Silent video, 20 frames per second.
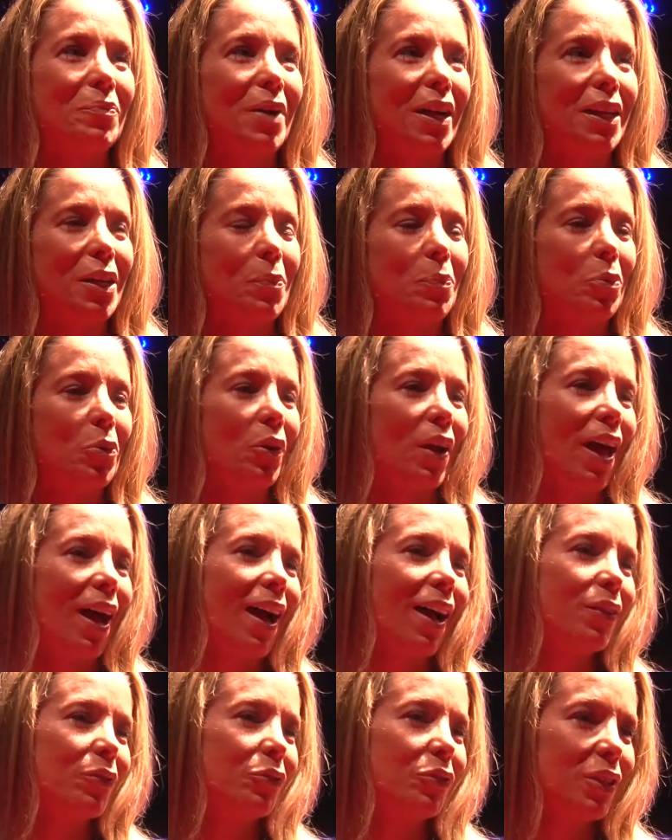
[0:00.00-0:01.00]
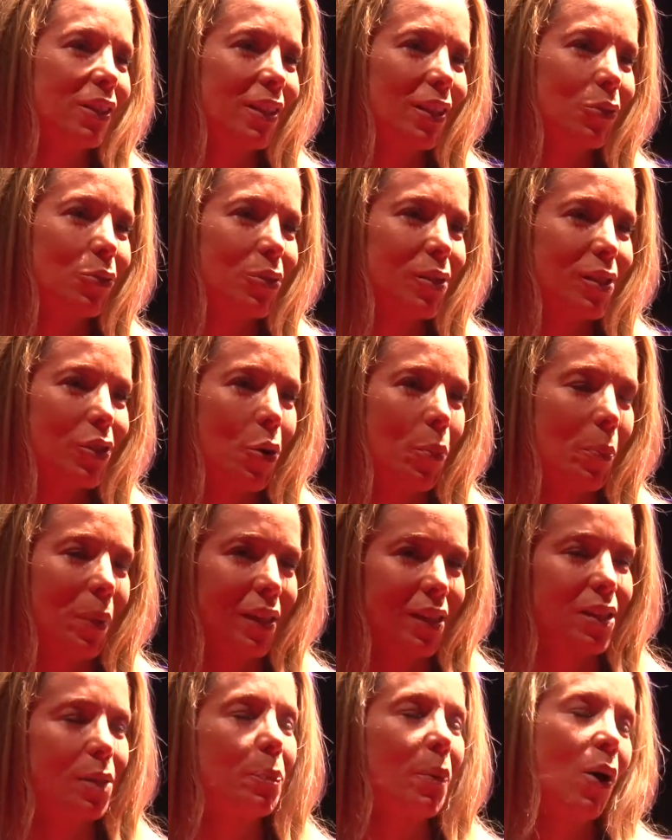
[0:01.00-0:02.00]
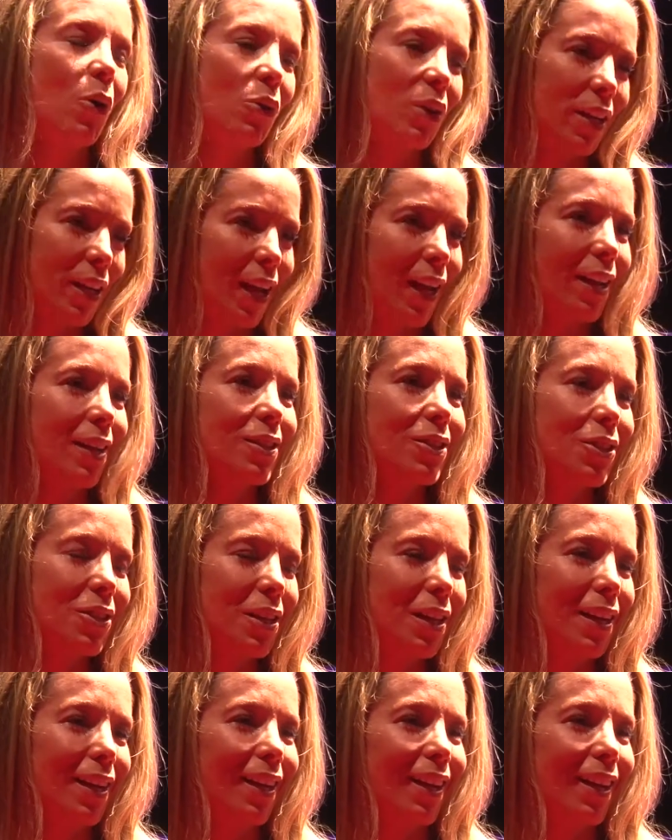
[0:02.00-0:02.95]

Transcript: manipular a vida do seu principal cliente,